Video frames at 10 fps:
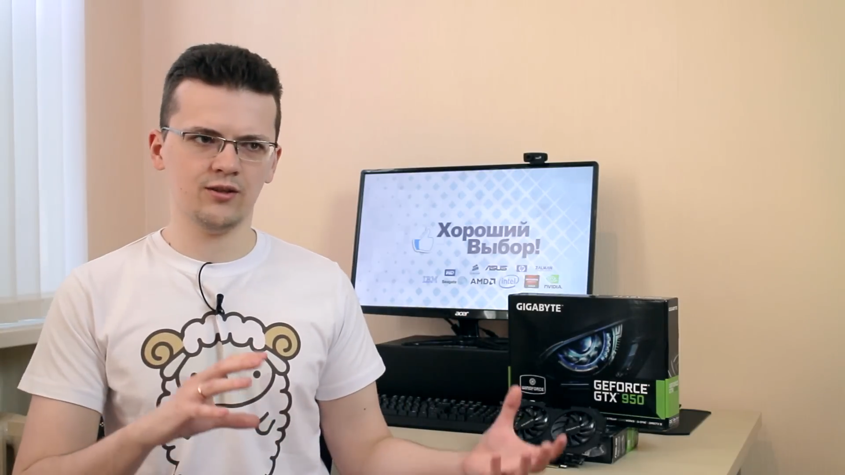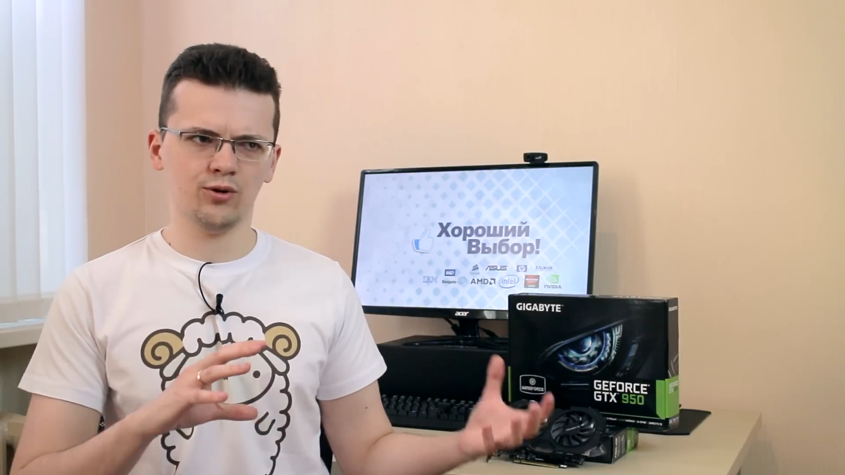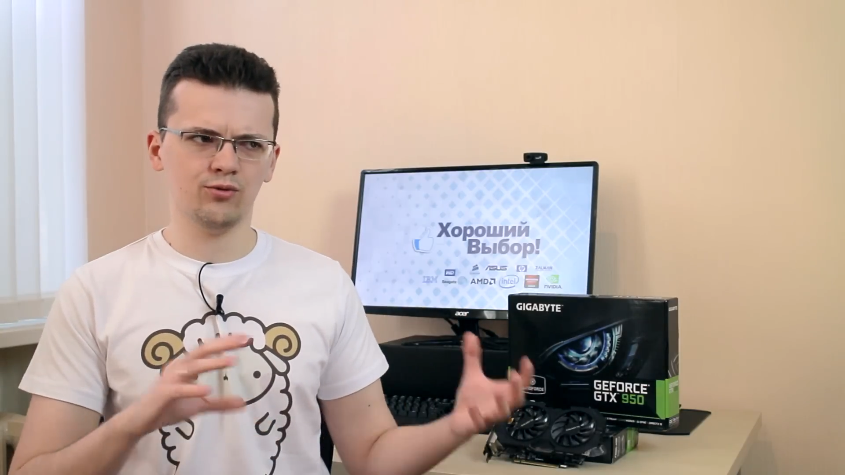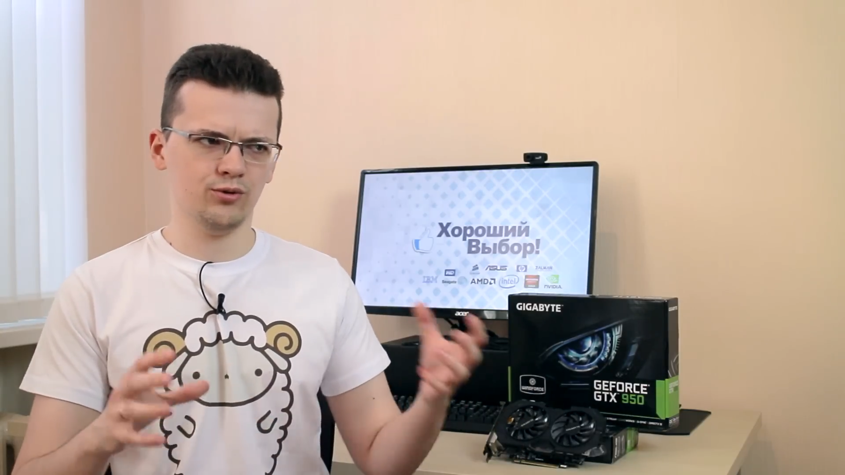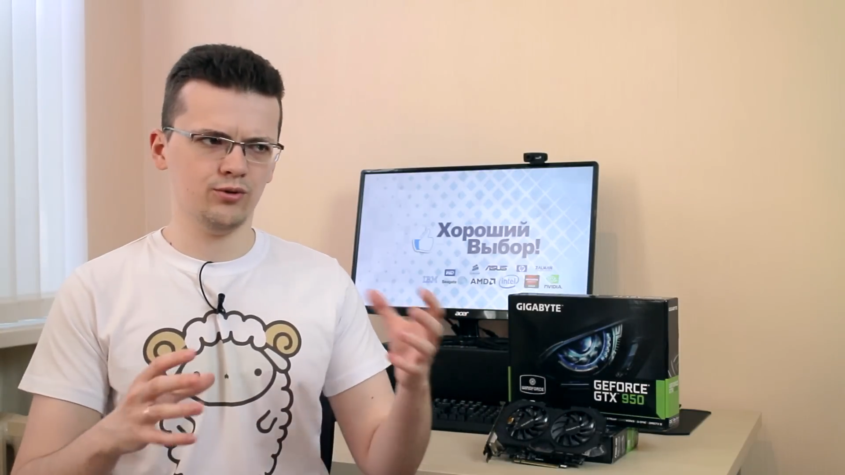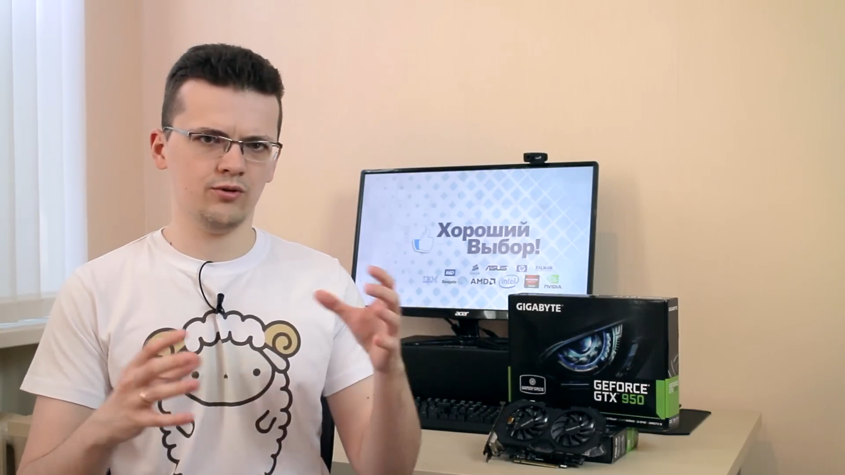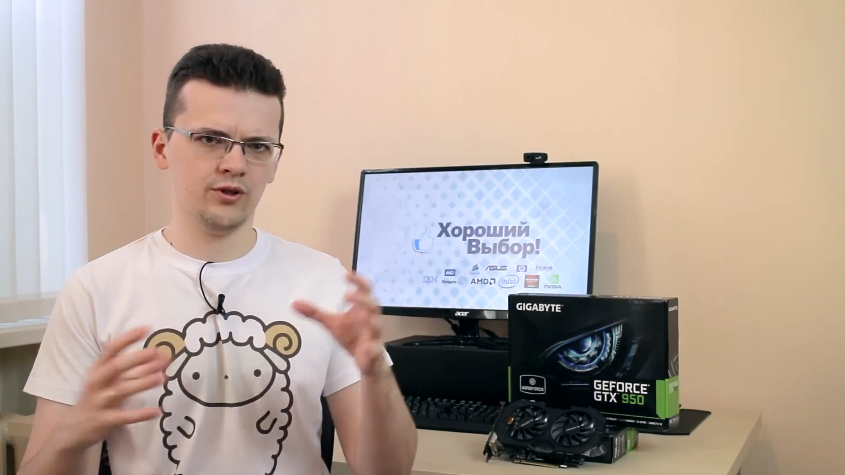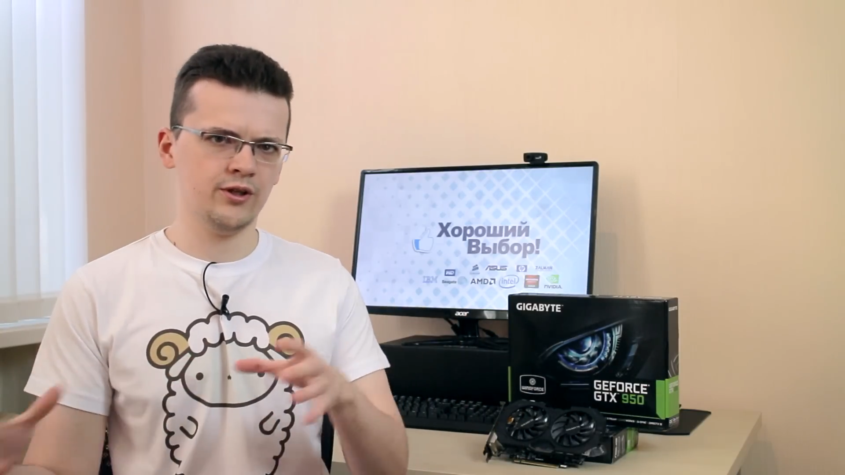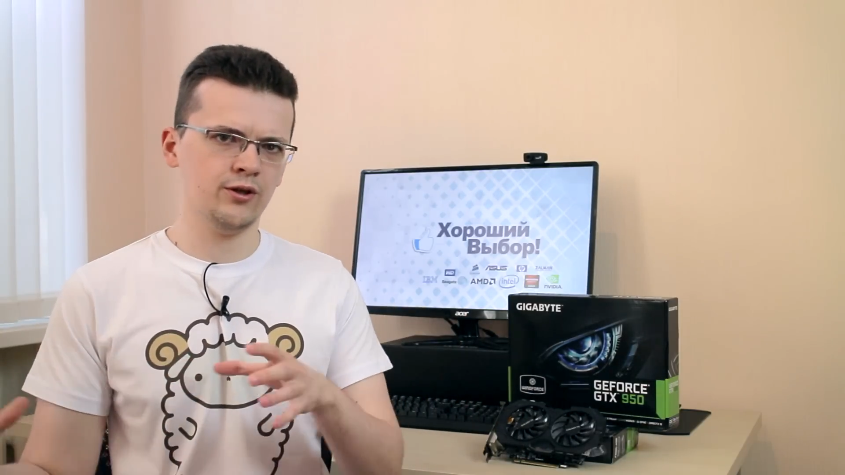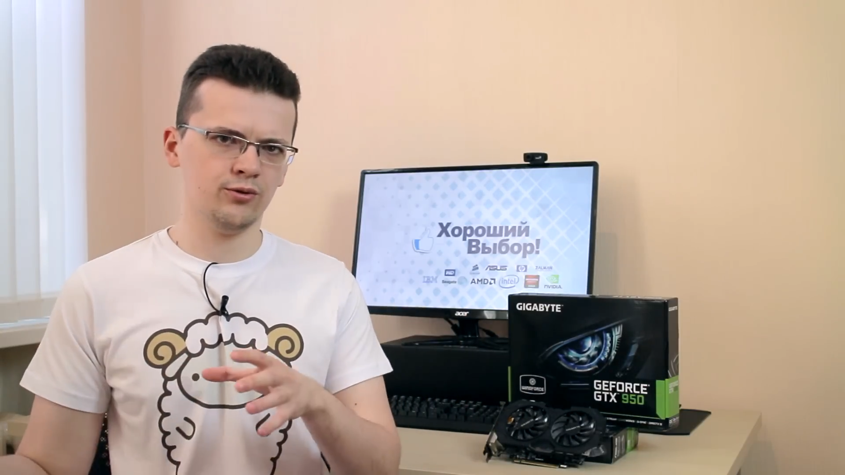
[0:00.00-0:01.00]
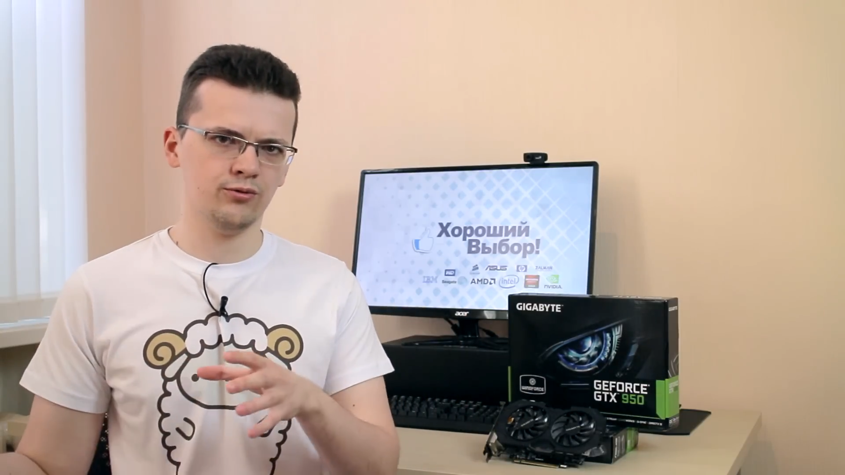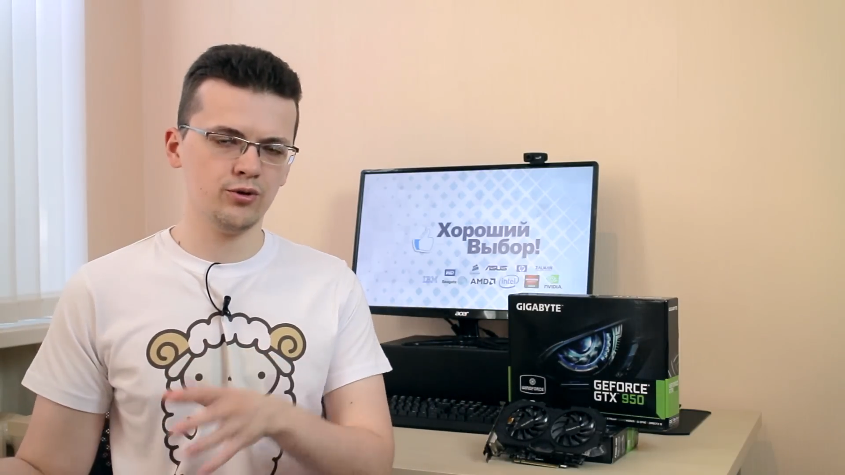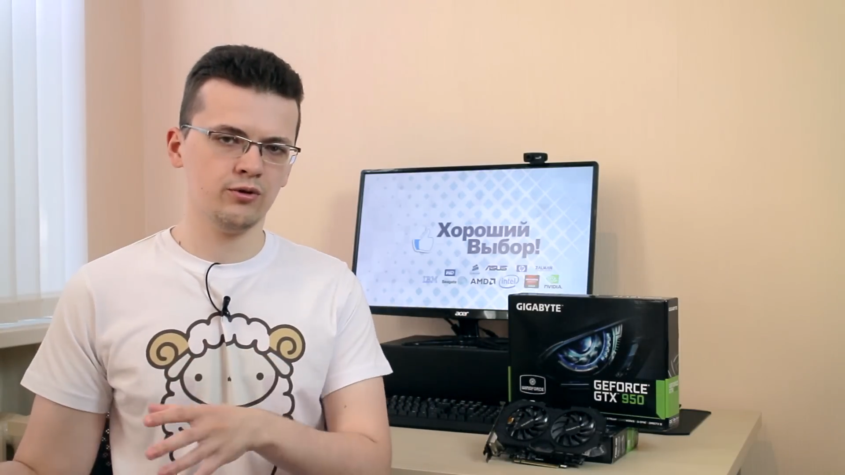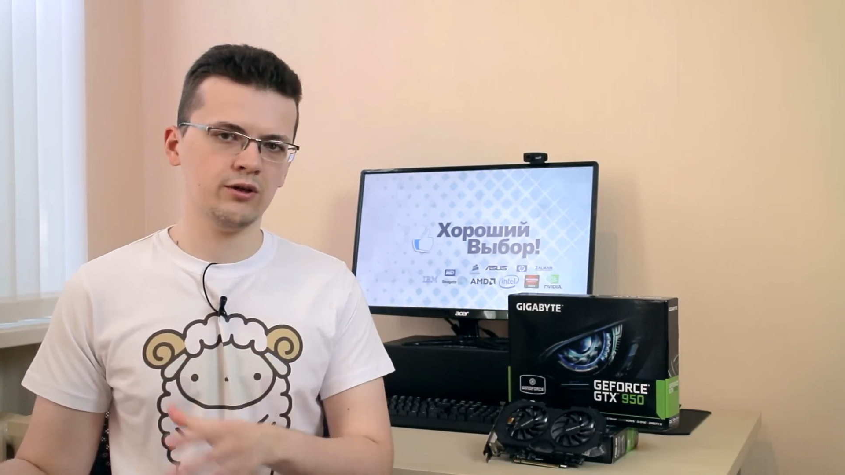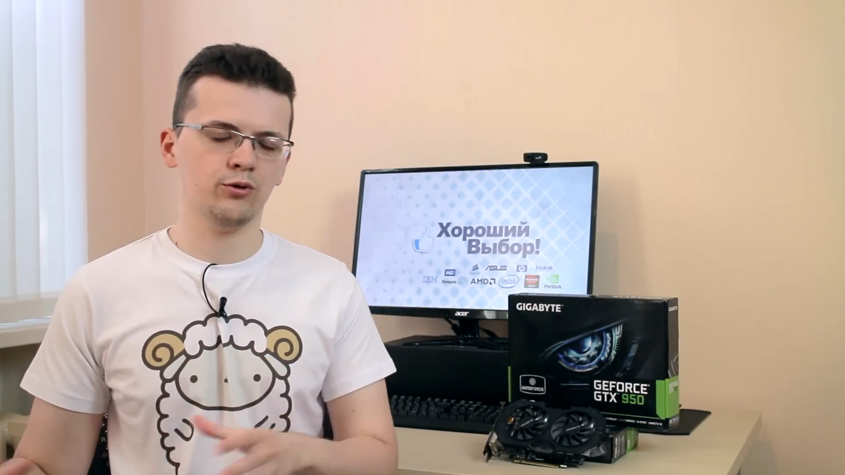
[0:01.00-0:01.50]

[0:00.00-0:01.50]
новую линейку видеокарт,